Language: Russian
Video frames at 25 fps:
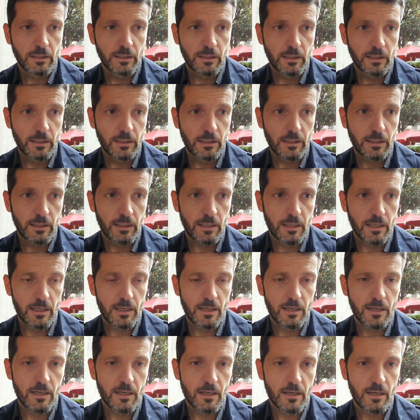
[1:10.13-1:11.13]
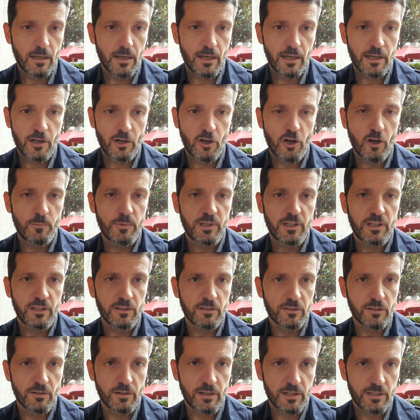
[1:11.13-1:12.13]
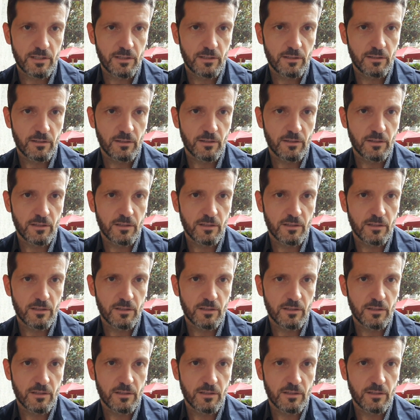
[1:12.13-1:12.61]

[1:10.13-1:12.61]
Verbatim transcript: и это очень плохо для всех нас.